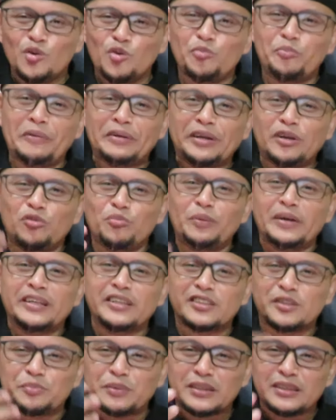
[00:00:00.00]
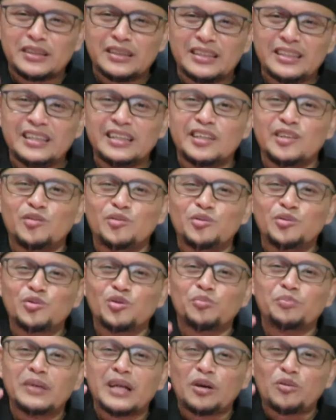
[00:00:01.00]
upaya-upaya seperti
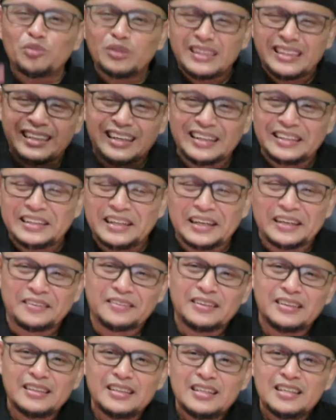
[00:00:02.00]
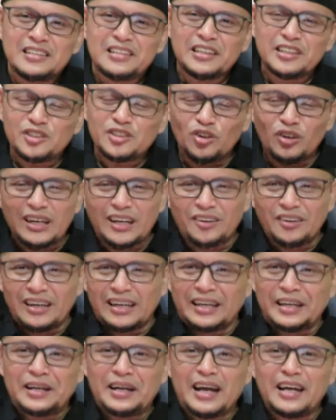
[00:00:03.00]
untuk menakuti kalian. Jadi
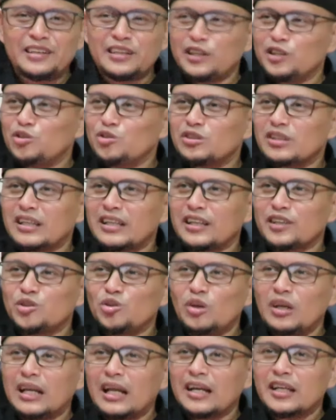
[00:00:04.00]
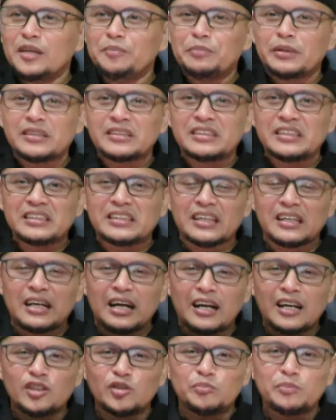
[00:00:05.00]
seolah-olah Anda itu sekarang itu lagi bersih
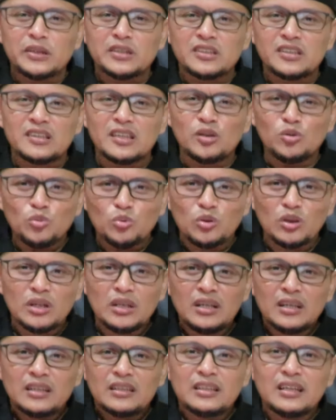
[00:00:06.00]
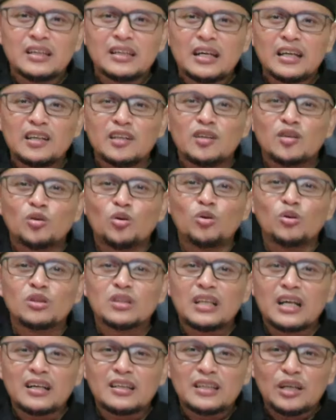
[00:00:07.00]
tegang atau berseteru dengan
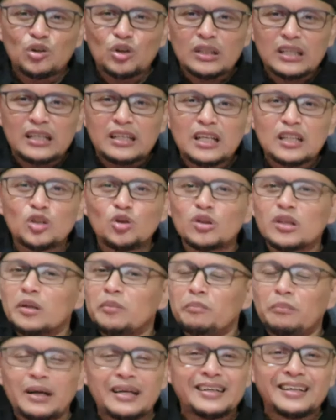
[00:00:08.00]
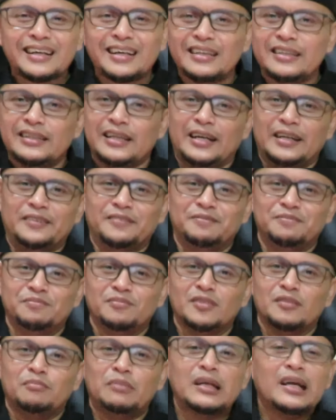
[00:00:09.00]
kontak darurat Anda atau teman kalian.
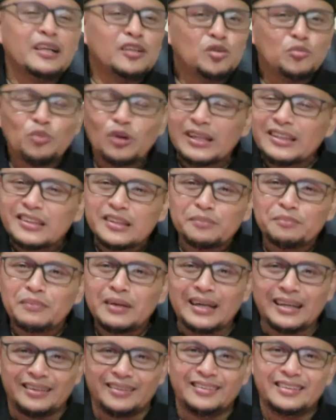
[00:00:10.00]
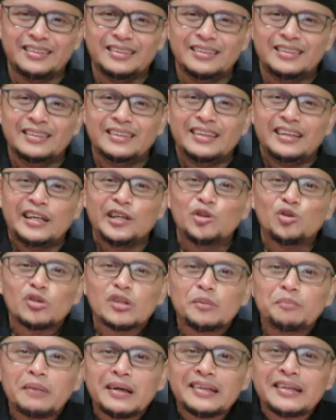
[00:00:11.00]
Padahal itu bukan teman. Itu
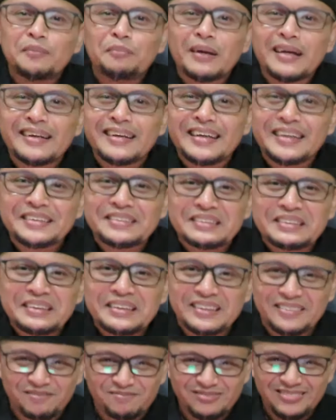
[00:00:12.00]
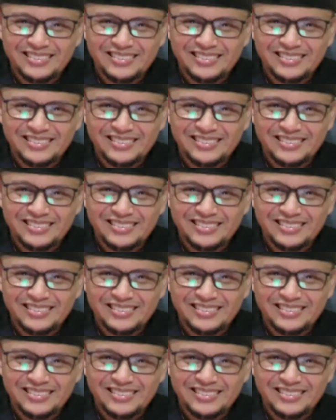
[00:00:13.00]
temannya para desa.